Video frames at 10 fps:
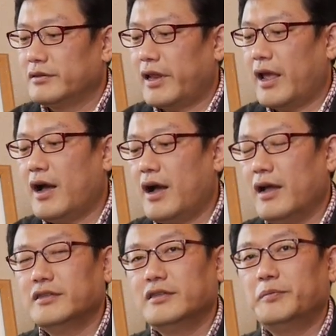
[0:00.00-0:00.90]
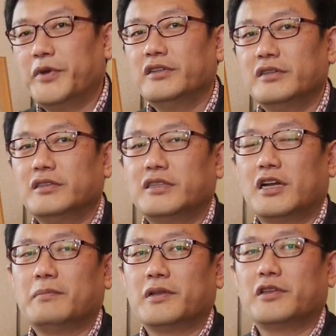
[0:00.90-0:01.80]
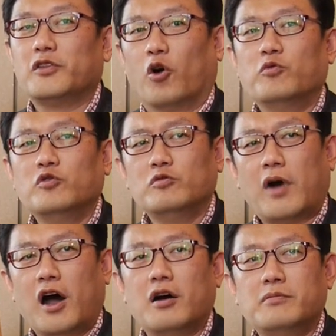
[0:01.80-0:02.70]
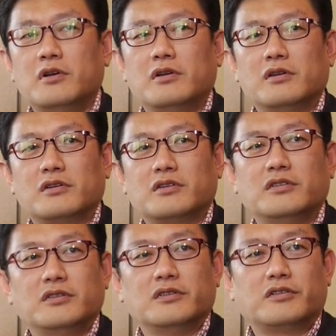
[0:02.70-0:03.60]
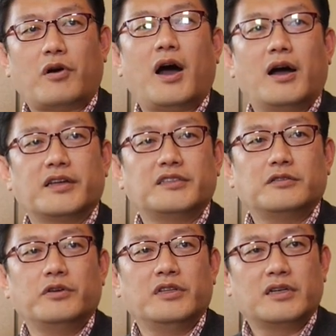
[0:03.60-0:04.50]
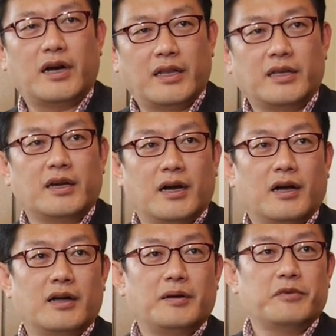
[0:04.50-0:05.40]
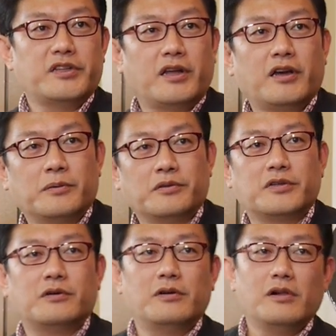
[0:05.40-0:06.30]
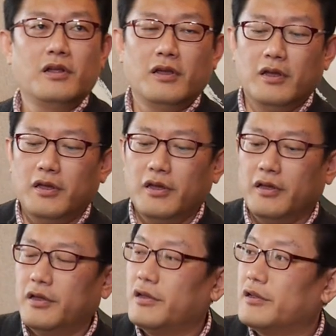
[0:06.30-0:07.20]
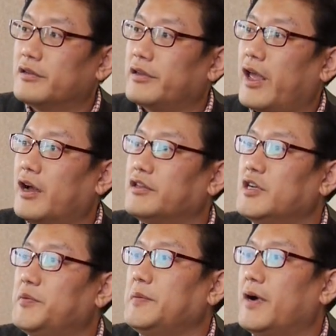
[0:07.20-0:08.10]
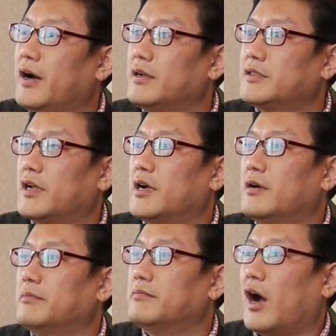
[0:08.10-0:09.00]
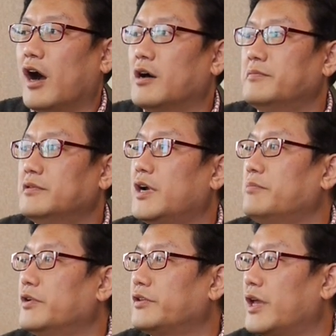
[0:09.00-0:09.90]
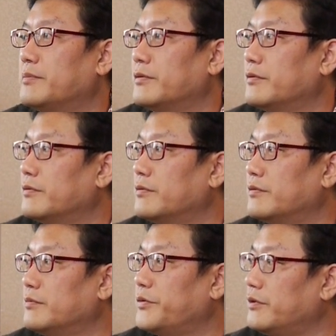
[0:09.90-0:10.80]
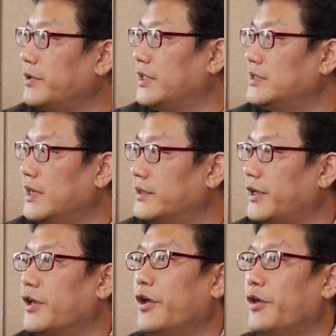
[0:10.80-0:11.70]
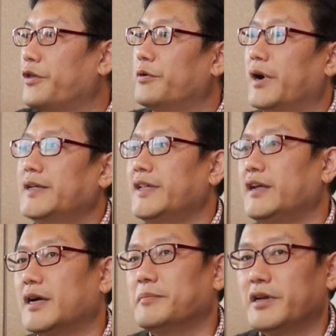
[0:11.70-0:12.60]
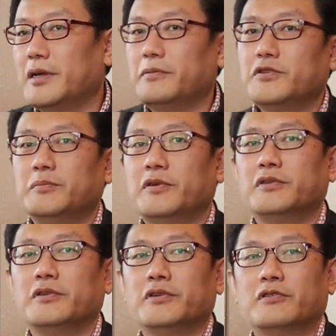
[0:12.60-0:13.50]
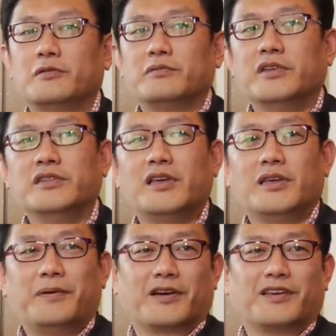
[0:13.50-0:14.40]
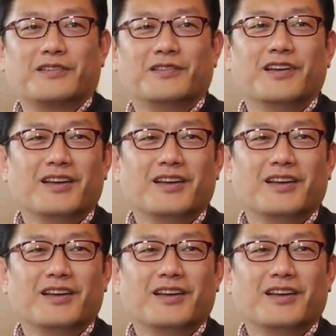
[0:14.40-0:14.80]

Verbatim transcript: 내가 늘 편드는 사람한테 너무 마음을 그 과하게 쓰고 있는 거 아닌가 한번 생각해 보시고 내가 늘 비방하는 사람 마음을 한번 대볼 필요가 있지 않나. 요한 생각만 해보시면요. 여러분 인생이 바뀌고,